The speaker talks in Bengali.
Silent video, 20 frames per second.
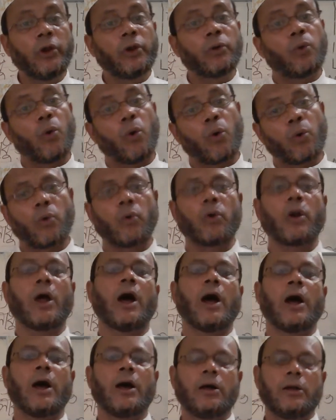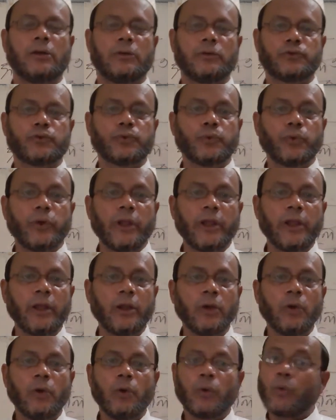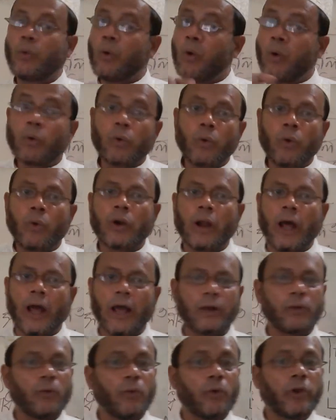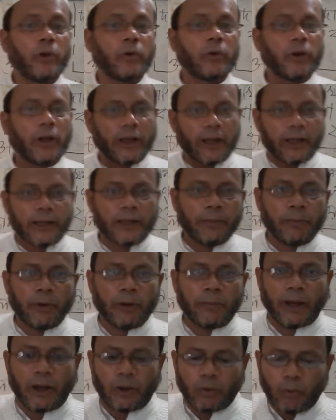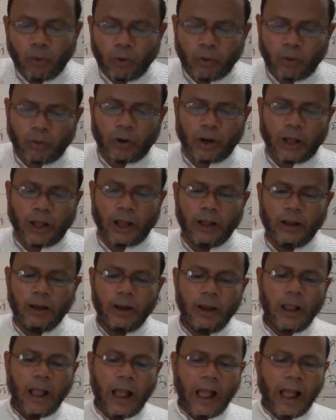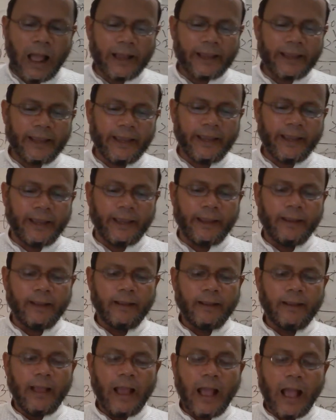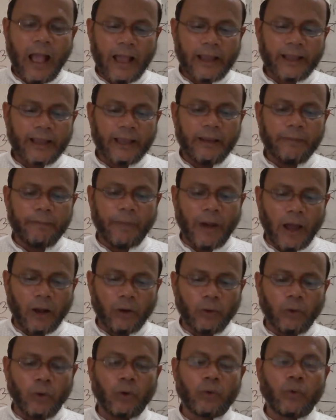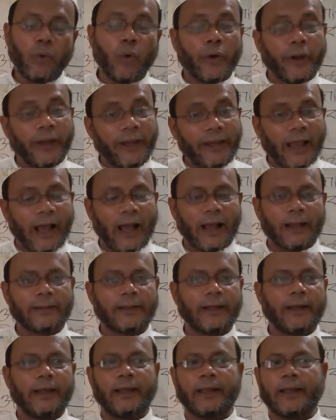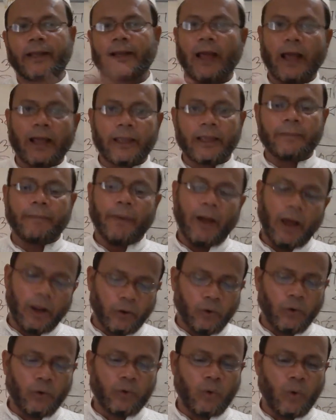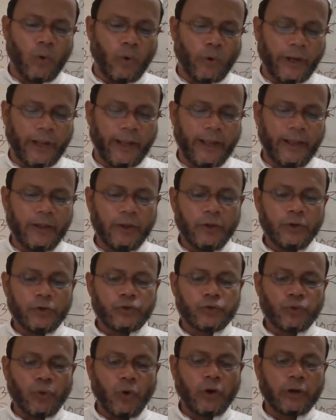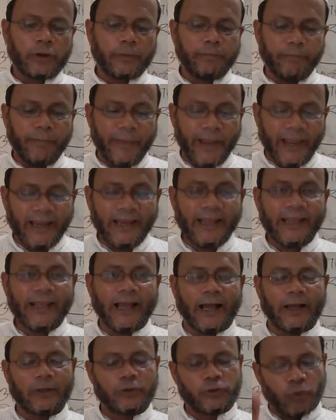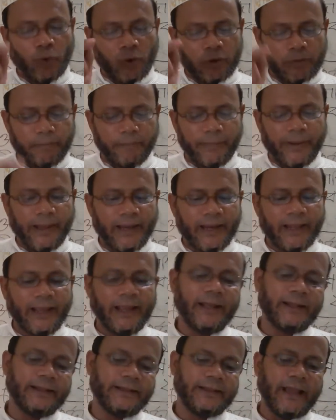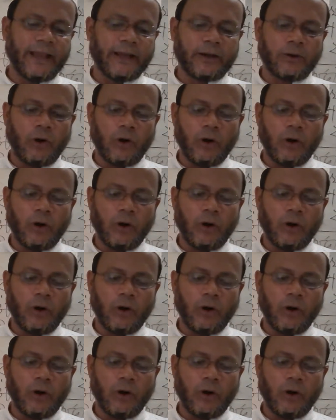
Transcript: করো না চুরি করো না করিও নাকে কী বলবা করো না আগে আগে ভালো করিয়া তাহলে এখানে আগে ভালো করে চোখ মেলিয়া চোখ মেলে দেখো